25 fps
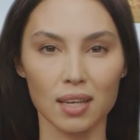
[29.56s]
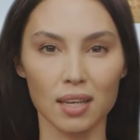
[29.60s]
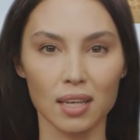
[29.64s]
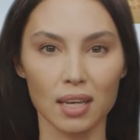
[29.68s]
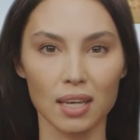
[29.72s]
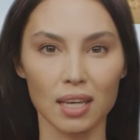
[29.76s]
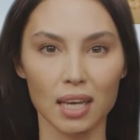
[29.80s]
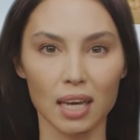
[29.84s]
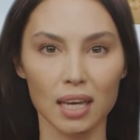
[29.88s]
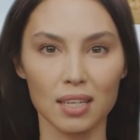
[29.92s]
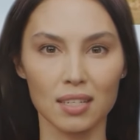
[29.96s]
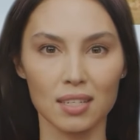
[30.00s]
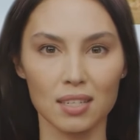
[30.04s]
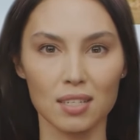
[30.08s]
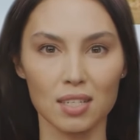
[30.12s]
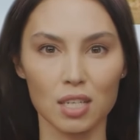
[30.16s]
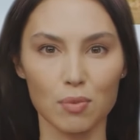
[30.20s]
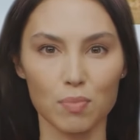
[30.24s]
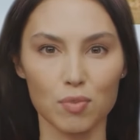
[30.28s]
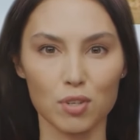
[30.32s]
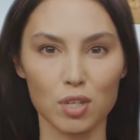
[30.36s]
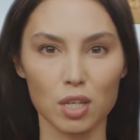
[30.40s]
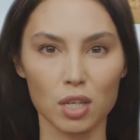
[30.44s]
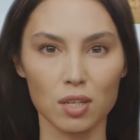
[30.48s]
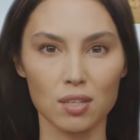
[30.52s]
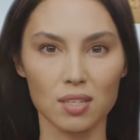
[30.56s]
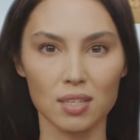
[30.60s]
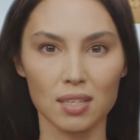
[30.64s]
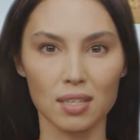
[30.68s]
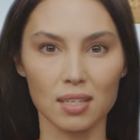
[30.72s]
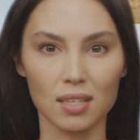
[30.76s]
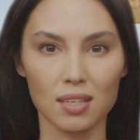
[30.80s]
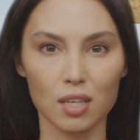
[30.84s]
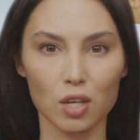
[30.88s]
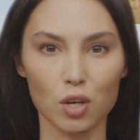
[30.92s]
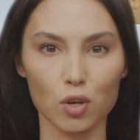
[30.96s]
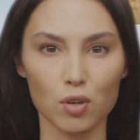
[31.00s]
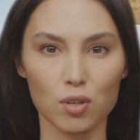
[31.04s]
Ранее сообщалось о
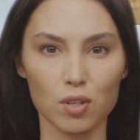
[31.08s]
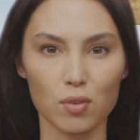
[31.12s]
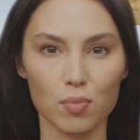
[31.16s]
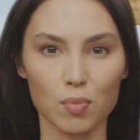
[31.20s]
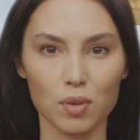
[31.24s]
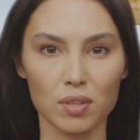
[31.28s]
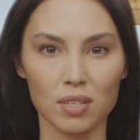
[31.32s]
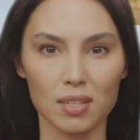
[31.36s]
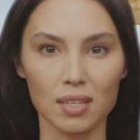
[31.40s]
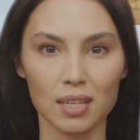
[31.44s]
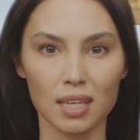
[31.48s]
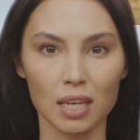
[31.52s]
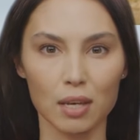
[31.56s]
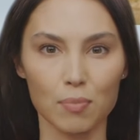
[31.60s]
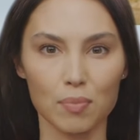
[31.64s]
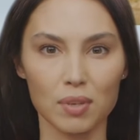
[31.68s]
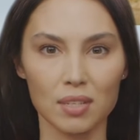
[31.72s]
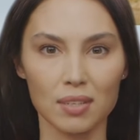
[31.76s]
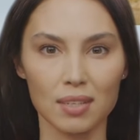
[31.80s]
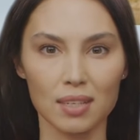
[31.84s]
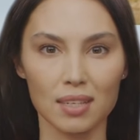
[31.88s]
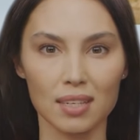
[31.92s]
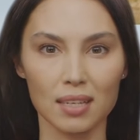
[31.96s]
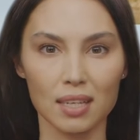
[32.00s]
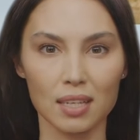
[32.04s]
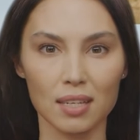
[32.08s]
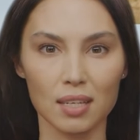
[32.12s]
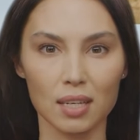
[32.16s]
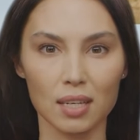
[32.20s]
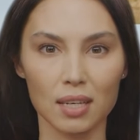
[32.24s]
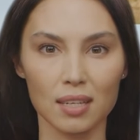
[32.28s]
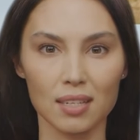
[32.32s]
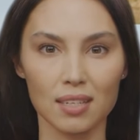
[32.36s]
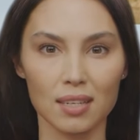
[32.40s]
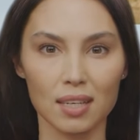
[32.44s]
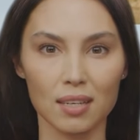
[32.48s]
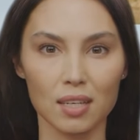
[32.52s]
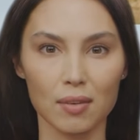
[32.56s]
незаконном отстреле медведя и
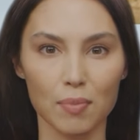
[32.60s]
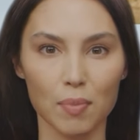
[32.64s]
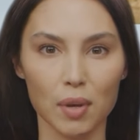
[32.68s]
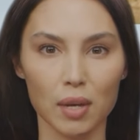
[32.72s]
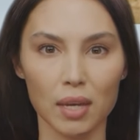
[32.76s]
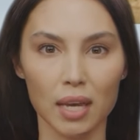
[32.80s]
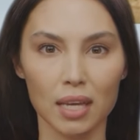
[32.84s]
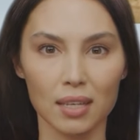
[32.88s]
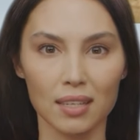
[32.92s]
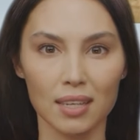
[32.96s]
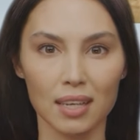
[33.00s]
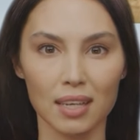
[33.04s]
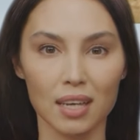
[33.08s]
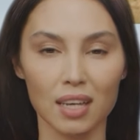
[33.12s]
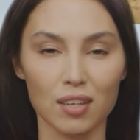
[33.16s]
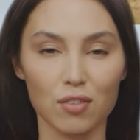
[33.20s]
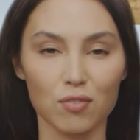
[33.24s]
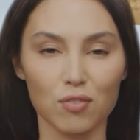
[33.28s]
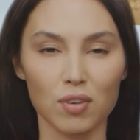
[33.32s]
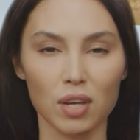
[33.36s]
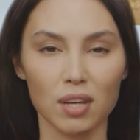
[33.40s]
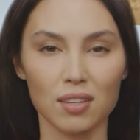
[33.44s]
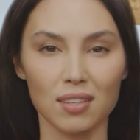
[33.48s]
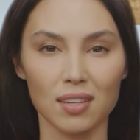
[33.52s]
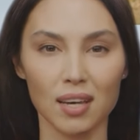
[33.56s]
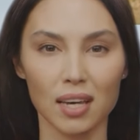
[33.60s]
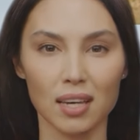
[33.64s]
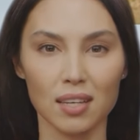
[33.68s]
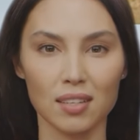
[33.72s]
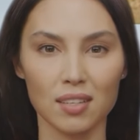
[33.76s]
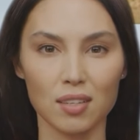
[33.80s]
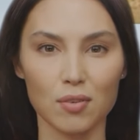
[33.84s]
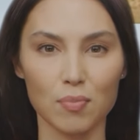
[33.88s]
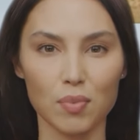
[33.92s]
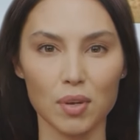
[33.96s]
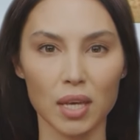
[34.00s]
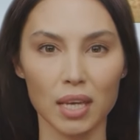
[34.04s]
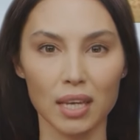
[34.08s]
наказании браконьера в
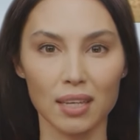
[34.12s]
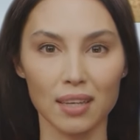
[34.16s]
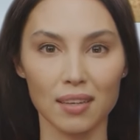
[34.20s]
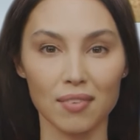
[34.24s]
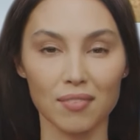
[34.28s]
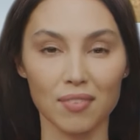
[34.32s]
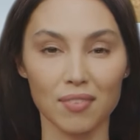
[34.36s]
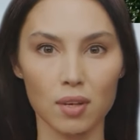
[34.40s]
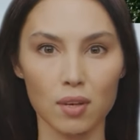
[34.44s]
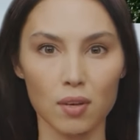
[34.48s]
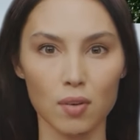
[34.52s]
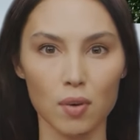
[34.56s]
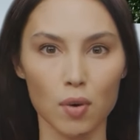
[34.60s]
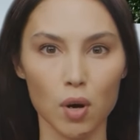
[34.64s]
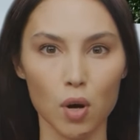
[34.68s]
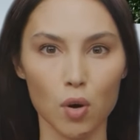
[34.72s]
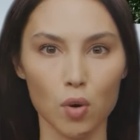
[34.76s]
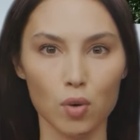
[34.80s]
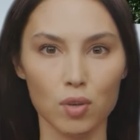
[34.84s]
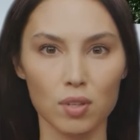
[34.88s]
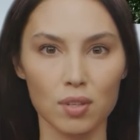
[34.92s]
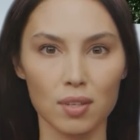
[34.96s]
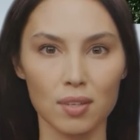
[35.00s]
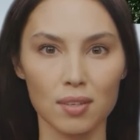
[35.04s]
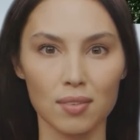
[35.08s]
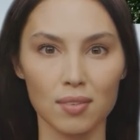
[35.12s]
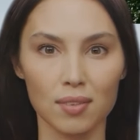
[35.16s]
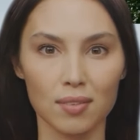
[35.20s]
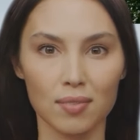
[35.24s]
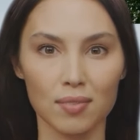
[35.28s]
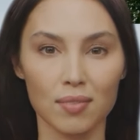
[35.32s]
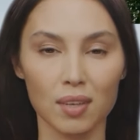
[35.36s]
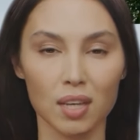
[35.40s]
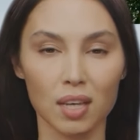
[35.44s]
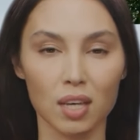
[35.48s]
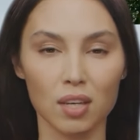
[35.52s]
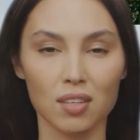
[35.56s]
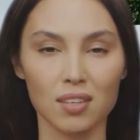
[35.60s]
Красноярском крае. Воруют.
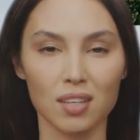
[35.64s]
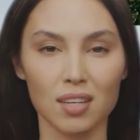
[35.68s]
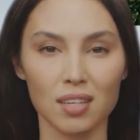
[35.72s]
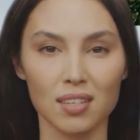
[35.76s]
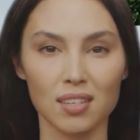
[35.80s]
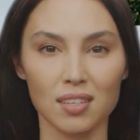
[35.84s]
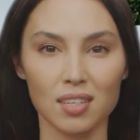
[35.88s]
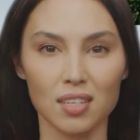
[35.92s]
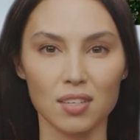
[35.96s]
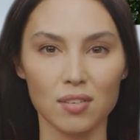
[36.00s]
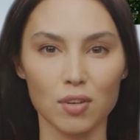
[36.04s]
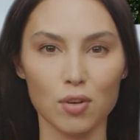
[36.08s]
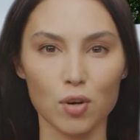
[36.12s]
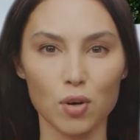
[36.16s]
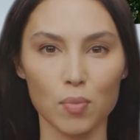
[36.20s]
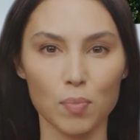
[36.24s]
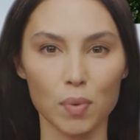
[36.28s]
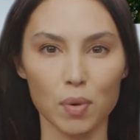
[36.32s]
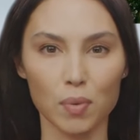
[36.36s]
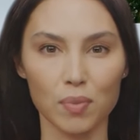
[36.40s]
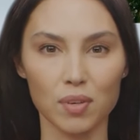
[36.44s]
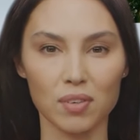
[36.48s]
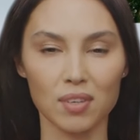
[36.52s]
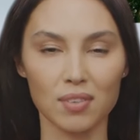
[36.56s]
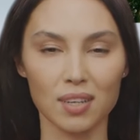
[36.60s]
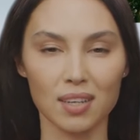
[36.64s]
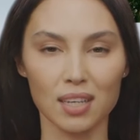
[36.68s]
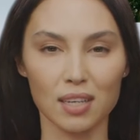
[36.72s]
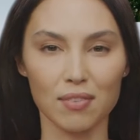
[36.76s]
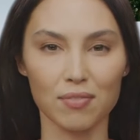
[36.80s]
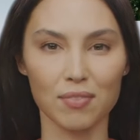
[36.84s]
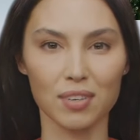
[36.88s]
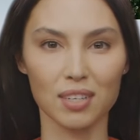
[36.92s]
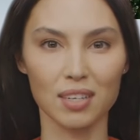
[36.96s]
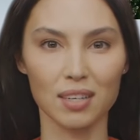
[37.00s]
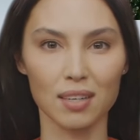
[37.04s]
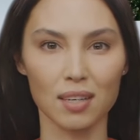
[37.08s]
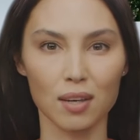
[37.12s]
32 кубометра
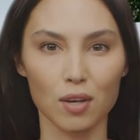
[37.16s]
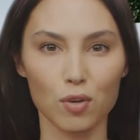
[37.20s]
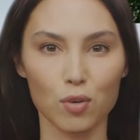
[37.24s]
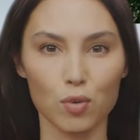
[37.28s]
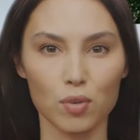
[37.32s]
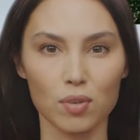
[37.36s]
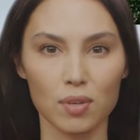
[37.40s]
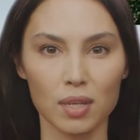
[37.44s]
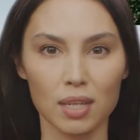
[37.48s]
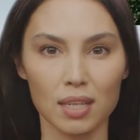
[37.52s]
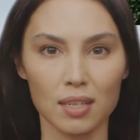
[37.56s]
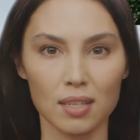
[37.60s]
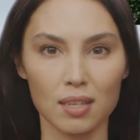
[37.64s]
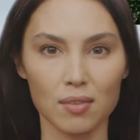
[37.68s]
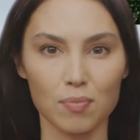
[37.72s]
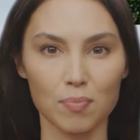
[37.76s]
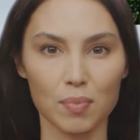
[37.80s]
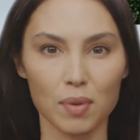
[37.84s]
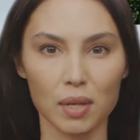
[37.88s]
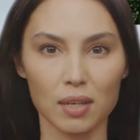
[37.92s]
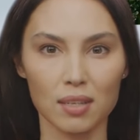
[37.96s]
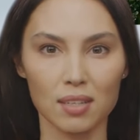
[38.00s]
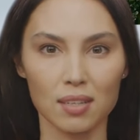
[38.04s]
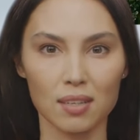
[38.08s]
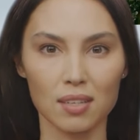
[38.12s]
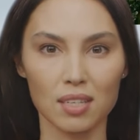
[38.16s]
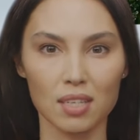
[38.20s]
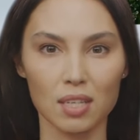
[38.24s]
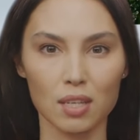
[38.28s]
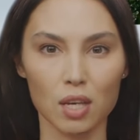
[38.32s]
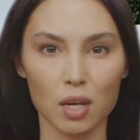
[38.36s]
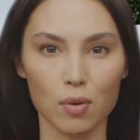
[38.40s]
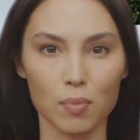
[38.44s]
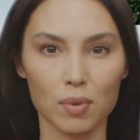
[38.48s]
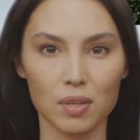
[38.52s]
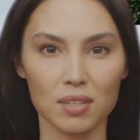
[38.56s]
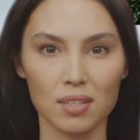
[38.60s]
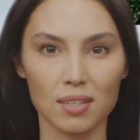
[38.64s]
древесины увели в Пензенской
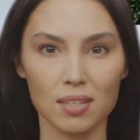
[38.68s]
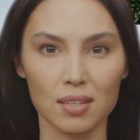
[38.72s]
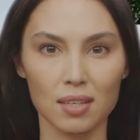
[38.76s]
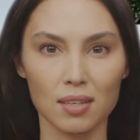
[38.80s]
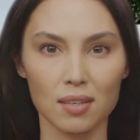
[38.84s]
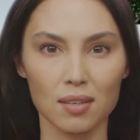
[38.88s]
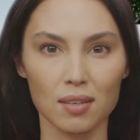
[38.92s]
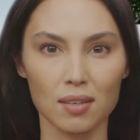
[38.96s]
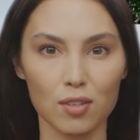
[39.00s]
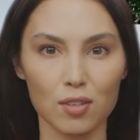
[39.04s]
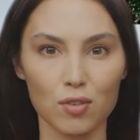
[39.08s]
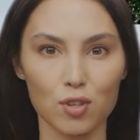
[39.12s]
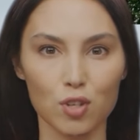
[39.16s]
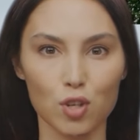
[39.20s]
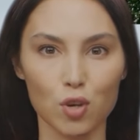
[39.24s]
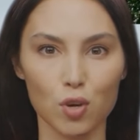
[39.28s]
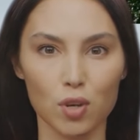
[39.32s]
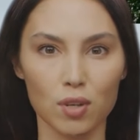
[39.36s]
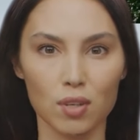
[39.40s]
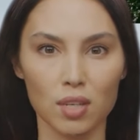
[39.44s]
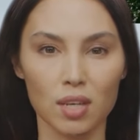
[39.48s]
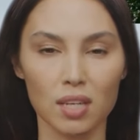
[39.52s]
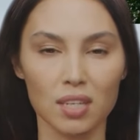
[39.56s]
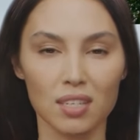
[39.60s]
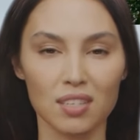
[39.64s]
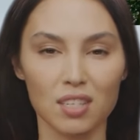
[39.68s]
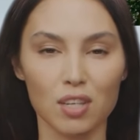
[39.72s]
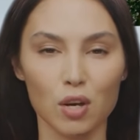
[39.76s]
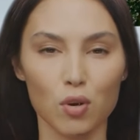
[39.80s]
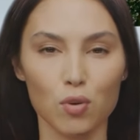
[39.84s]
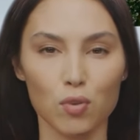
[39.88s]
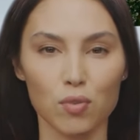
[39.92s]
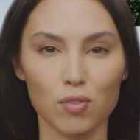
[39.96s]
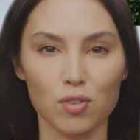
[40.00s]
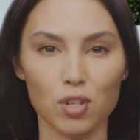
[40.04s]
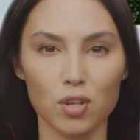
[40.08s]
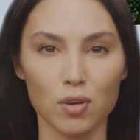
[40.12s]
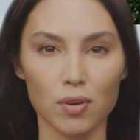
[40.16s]
области. Черные
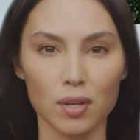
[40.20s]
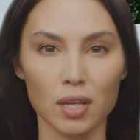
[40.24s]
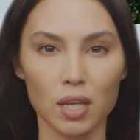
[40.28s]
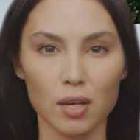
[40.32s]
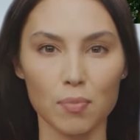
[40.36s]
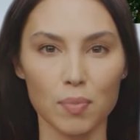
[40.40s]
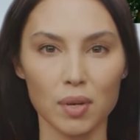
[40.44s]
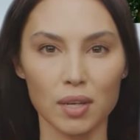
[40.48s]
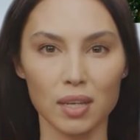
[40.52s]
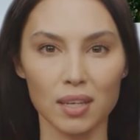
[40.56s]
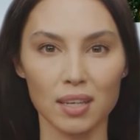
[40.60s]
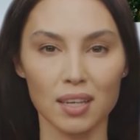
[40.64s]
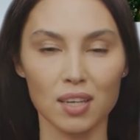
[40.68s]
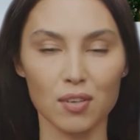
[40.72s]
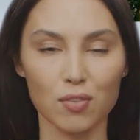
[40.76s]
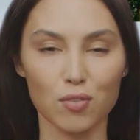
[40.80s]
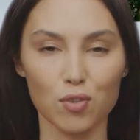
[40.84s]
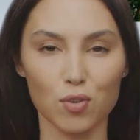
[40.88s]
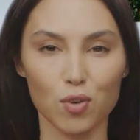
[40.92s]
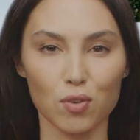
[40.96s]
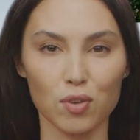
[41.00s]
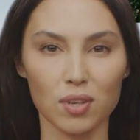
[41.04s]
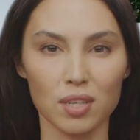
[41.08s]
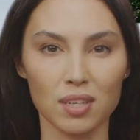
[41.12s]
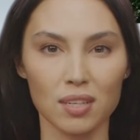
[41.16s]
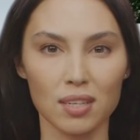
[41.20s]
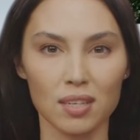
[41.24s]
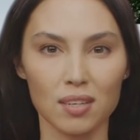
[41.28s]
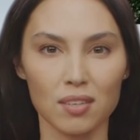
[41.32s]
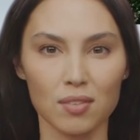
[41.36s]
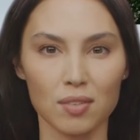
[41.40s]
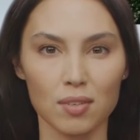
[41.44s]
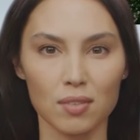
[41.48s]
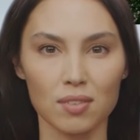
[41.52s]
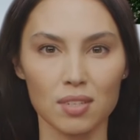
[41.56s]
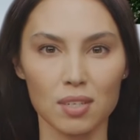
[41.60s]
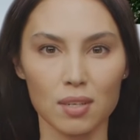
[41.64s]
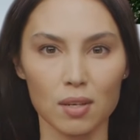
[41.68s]
лесорубы сумели похитить дуб и
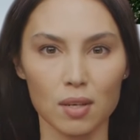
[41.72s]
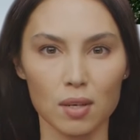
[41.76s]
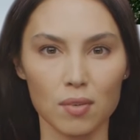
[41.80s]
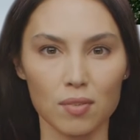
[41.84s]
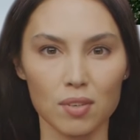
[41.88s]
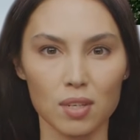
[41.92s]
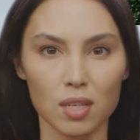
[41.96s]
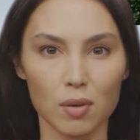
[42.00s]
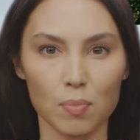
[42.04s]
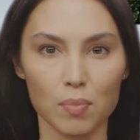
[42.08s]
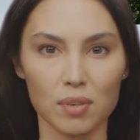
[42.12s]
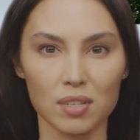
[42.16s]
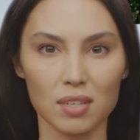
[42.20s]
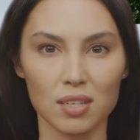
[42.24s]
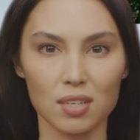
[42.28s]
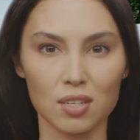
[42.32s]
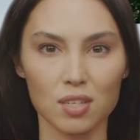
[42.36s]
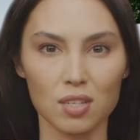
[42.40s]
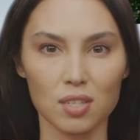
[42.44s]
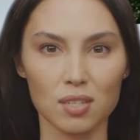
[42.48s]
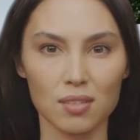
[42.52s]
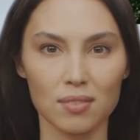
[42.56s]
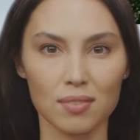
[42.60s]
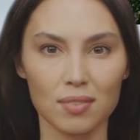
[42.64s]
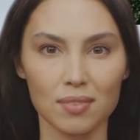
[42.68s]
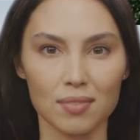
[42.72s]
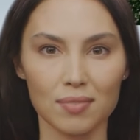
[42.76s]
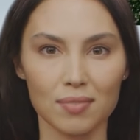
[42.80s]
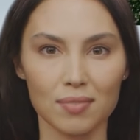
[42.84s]
сосну в Сердобском лесничестве.